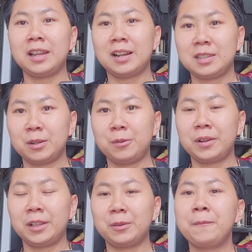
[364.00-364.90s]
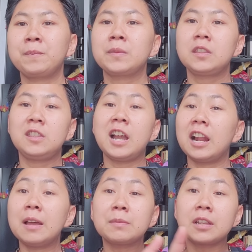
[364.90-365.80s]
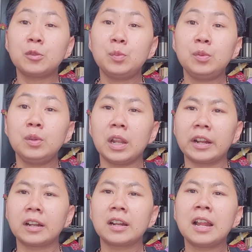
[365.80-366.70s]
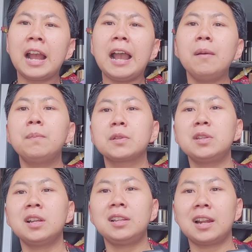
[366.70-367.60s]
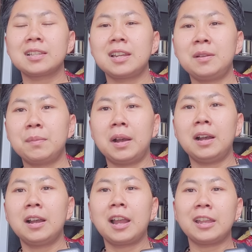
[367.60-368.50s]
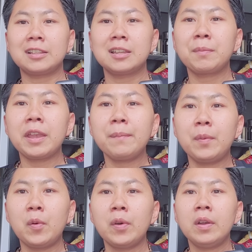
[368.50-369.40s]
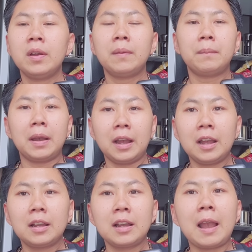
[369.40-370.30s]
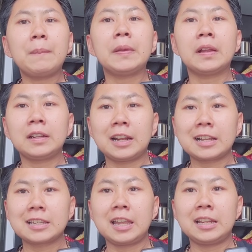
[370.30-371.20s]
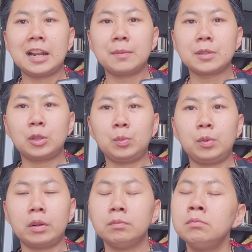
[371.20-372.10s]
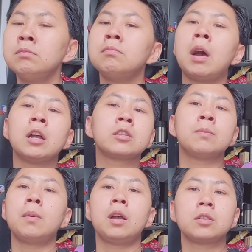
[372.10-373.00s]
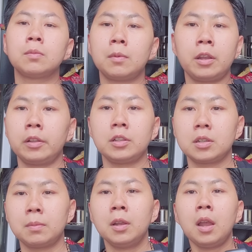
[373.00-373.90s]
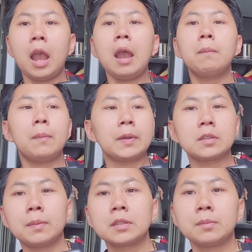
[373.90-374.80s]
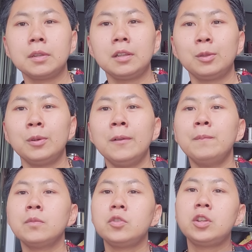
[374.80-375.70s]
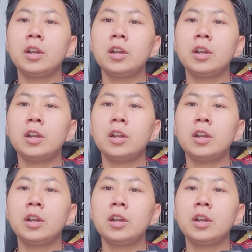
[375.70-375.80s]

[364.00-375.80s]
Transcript: teman-teman yang ngejenguk itu dalam satu bulan apa sih yang dirasain Mbak A? Kayak sama kepo. Mbak A apa yang dirasain dalam satu bulan hmm, macem-macem kayak Tison apa macam-macamnya itu